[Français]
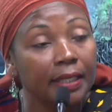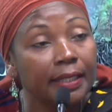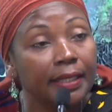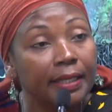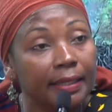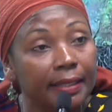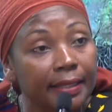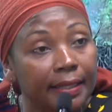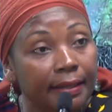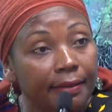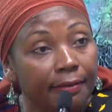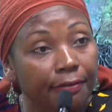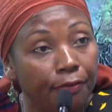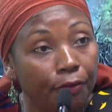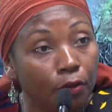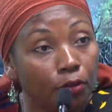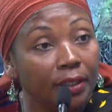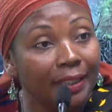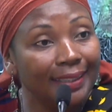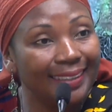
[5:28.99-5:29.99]
qui,
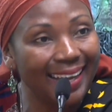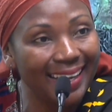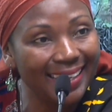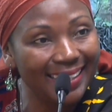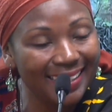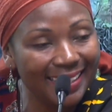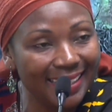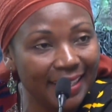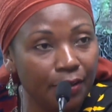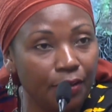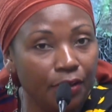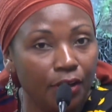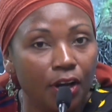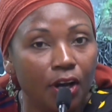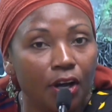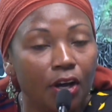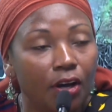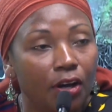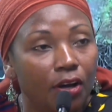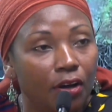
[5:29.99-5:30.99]
font des trajets, euh,
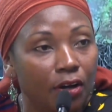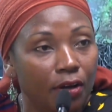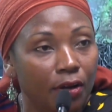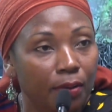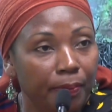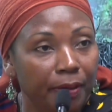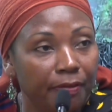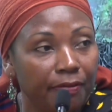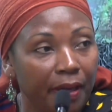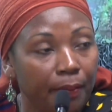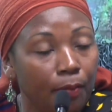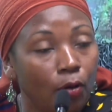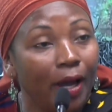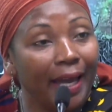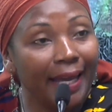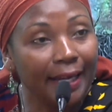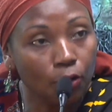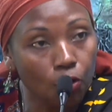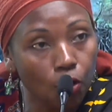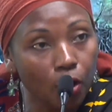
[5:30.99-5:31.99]
euh, mais vraiment
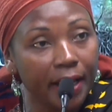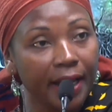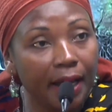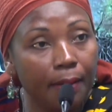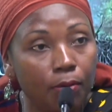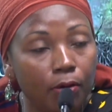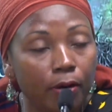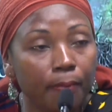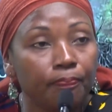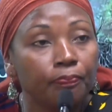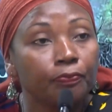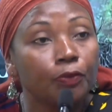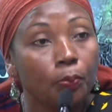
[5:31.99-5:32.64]
incroyables,